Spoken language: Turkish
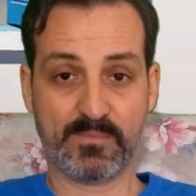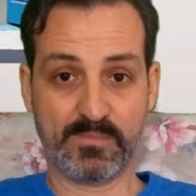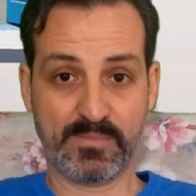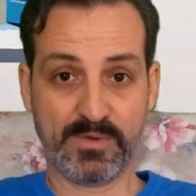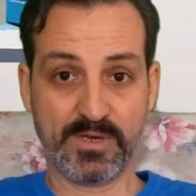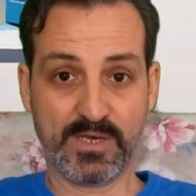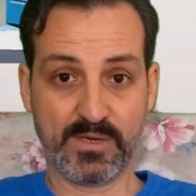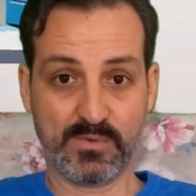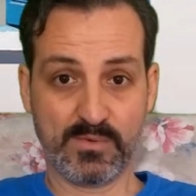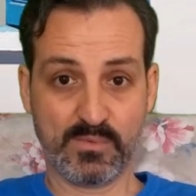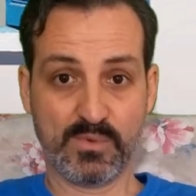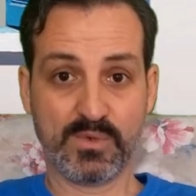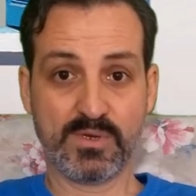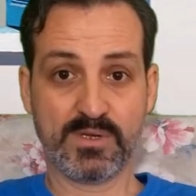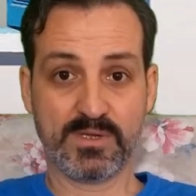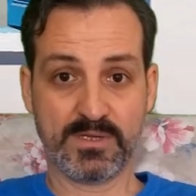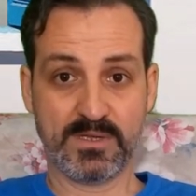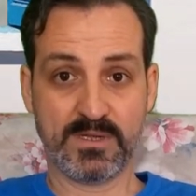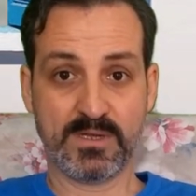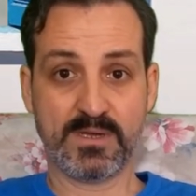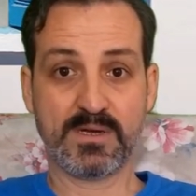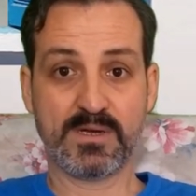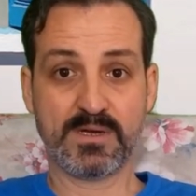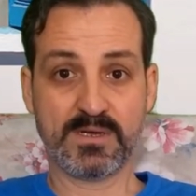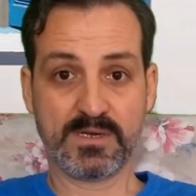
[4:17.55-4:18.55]
Tabii ki bu
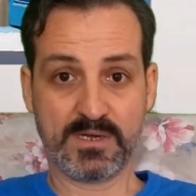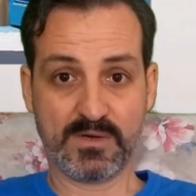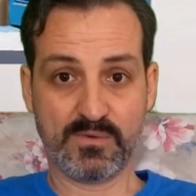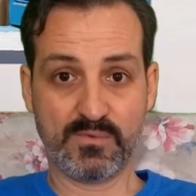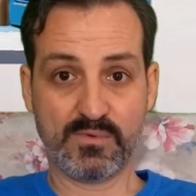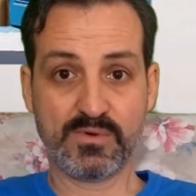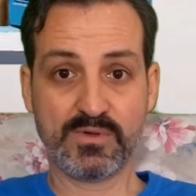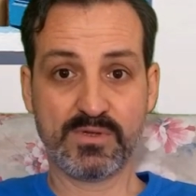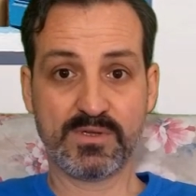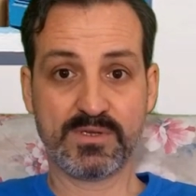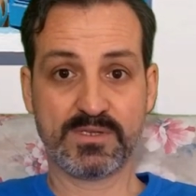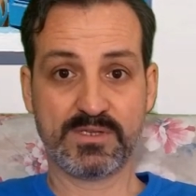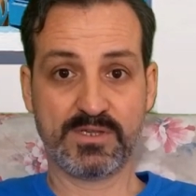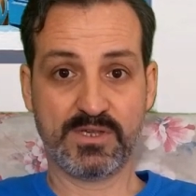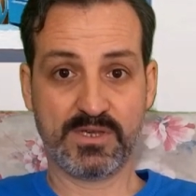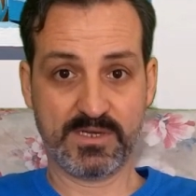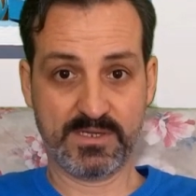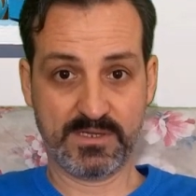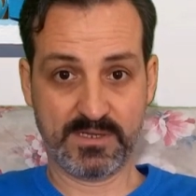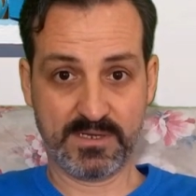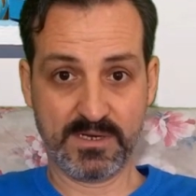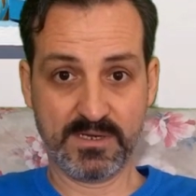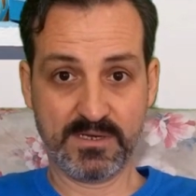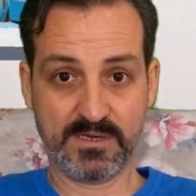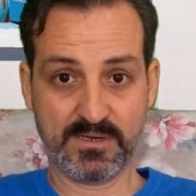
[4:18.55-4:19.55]
kıtlığa kavurucu
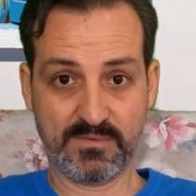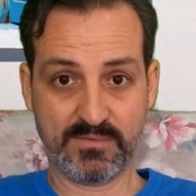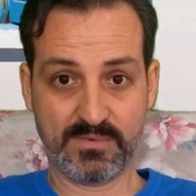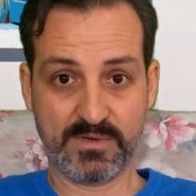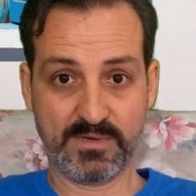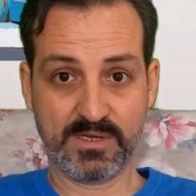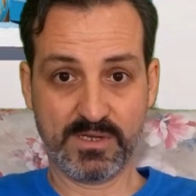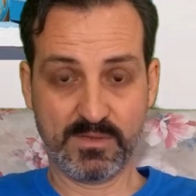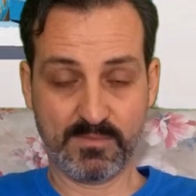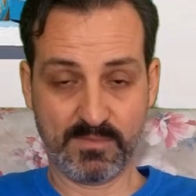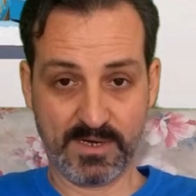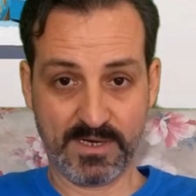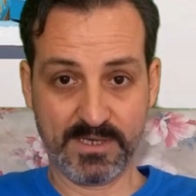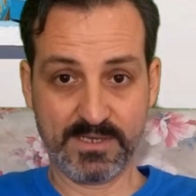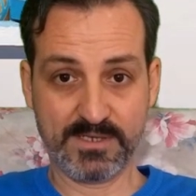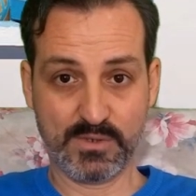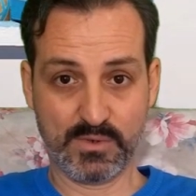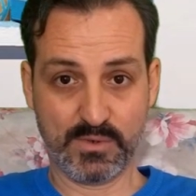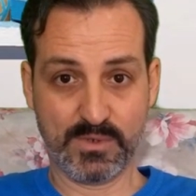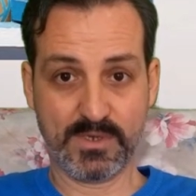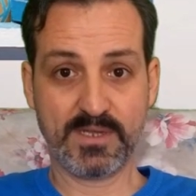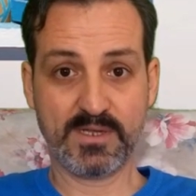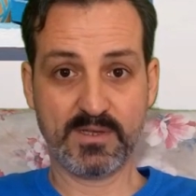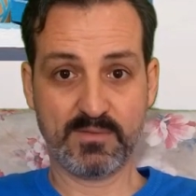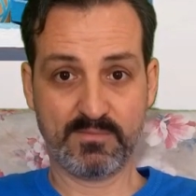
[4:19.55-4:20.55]
sıcaklıklar gibi
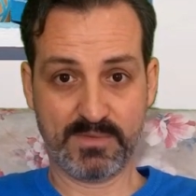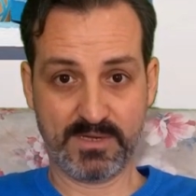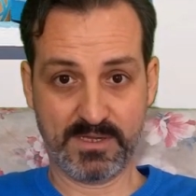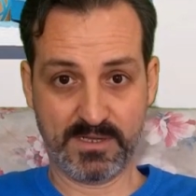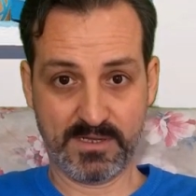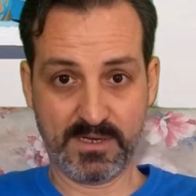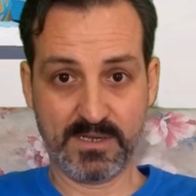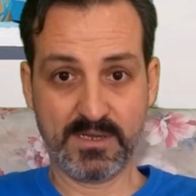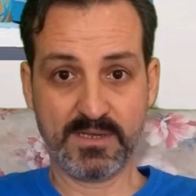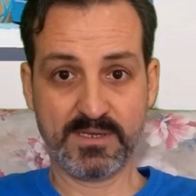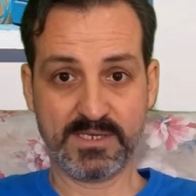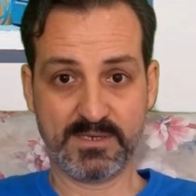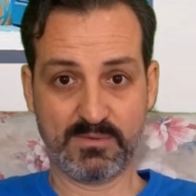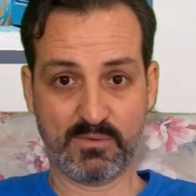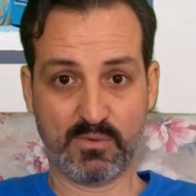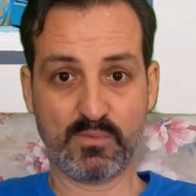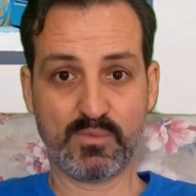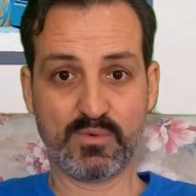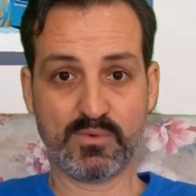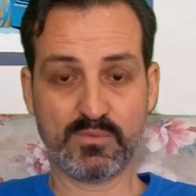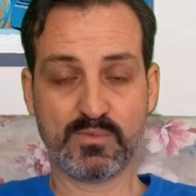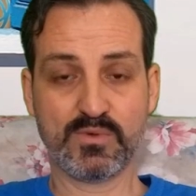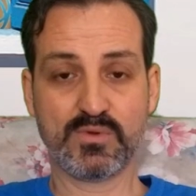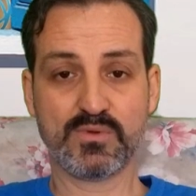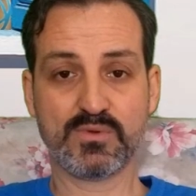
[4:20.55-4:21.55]
bazı doğal etmenler de
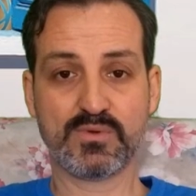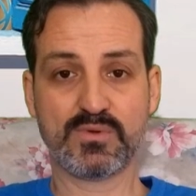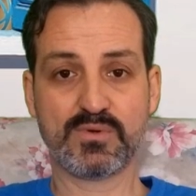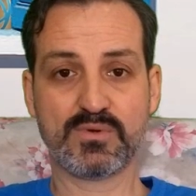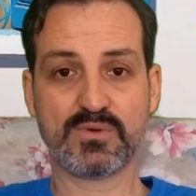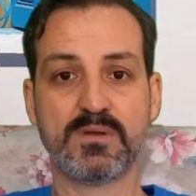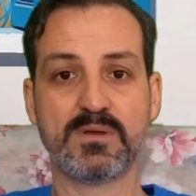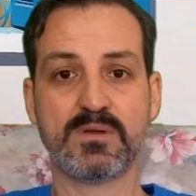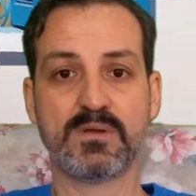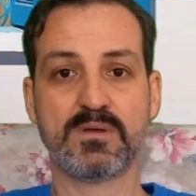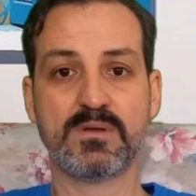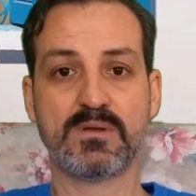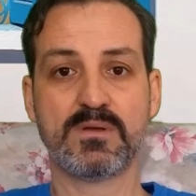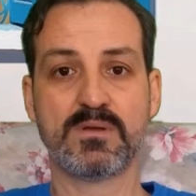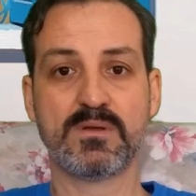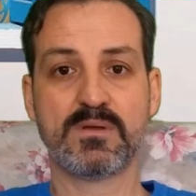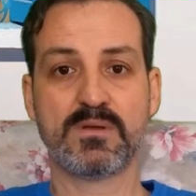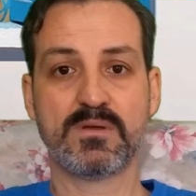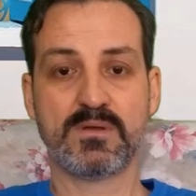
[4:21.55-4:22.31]
sebep olmuştur.